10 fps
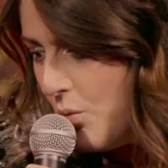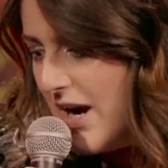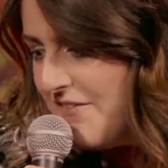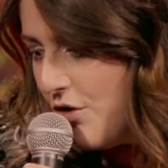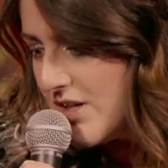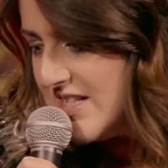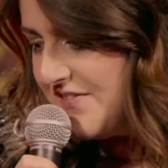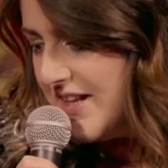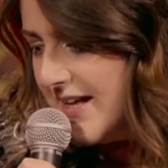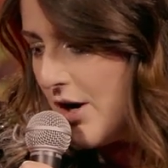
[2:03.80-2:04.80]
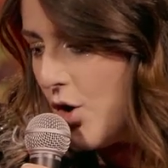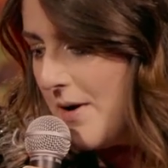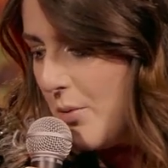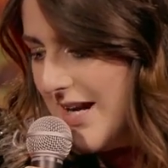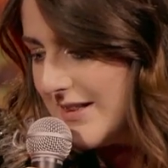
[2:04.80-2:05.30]
Vuole forse finire
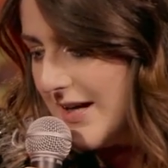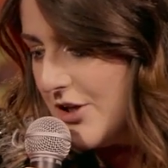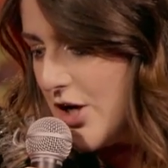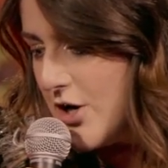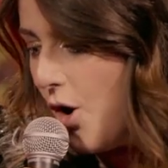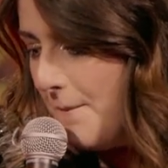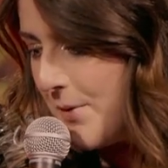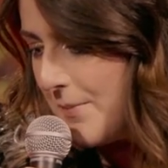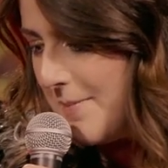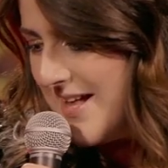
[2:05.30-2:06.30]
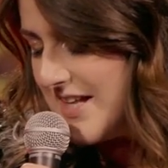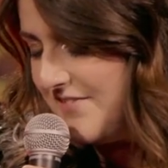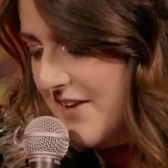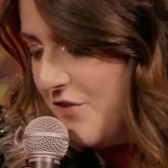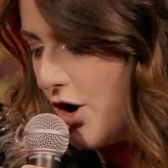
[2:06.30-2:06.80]
come quell'attrice non propriamente
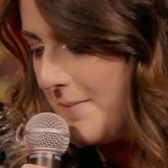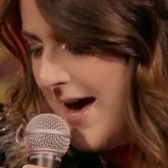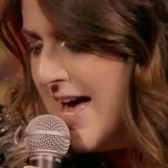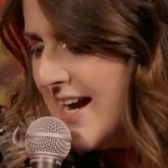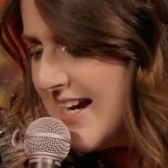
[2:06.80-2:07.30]
filiforme